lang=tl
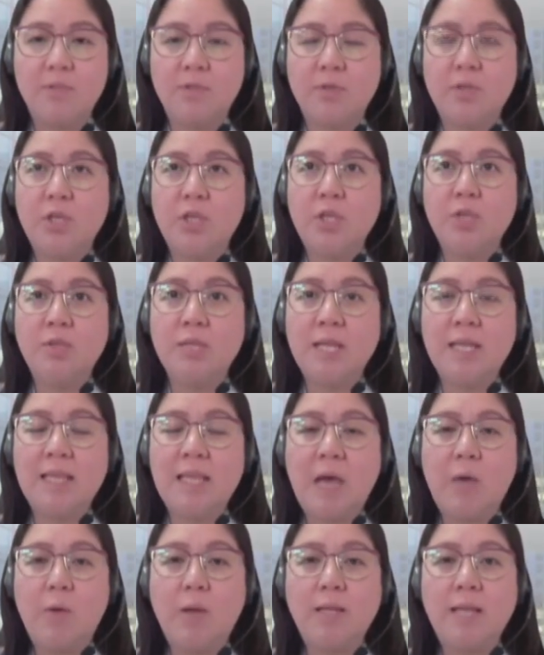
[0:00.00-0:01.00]
So, yun yung
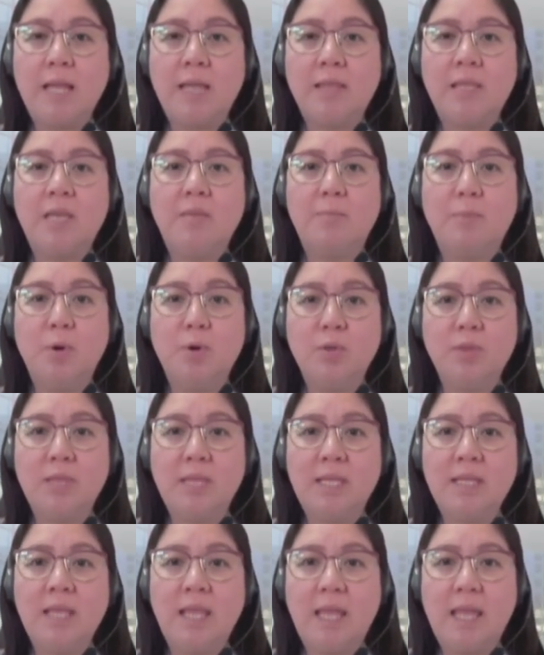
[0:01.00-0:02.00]
tinatawag nating
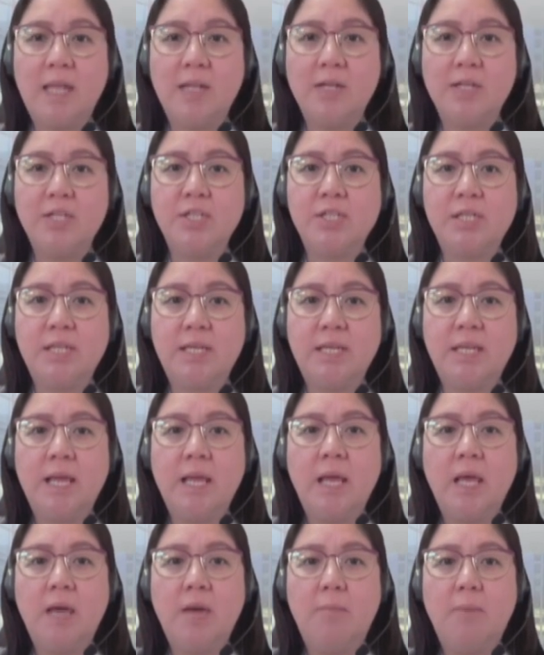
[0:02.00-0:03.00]
protein energy
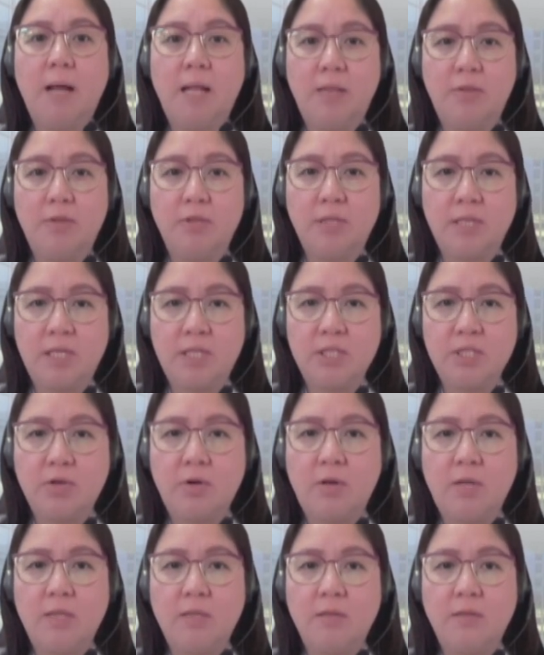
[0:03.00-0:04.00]

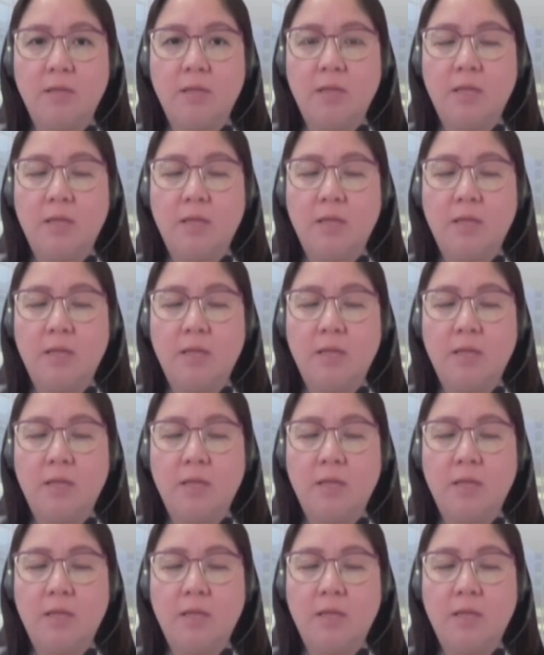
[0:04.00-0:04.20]
malnutrition.